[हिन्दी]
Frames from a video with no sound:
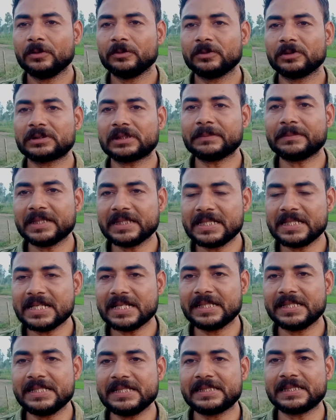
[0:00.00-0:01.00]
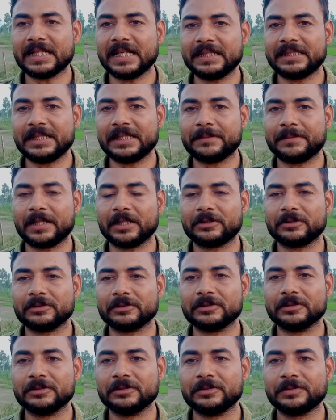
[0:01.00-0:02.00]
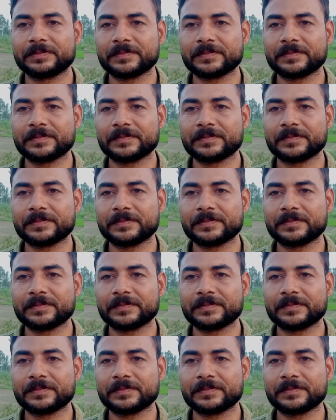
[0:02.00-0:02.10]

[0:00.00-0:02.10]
वो समझना नहीं चाहते बातों को